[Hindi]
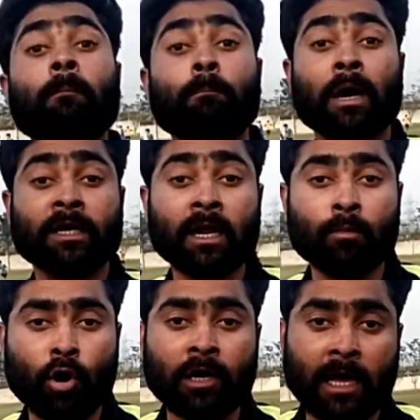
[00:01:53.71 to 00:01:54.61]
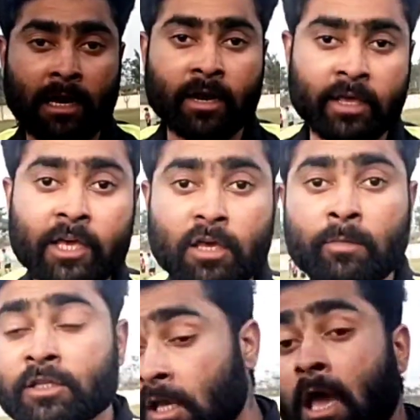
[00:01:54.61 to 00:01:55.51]
भट्टा बॉल डाल रहे हैं कि
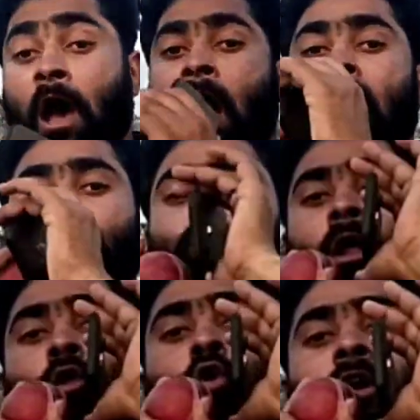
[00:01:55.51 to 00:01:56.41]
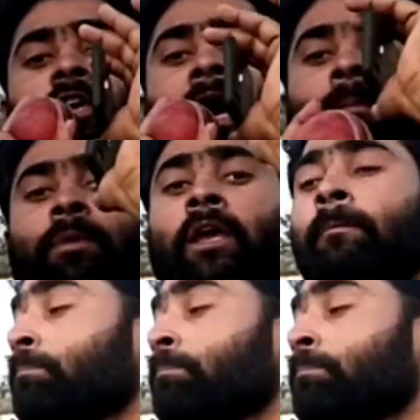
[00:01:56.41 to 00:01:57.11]
मीन्स हाथ पूरा लोड किया आपने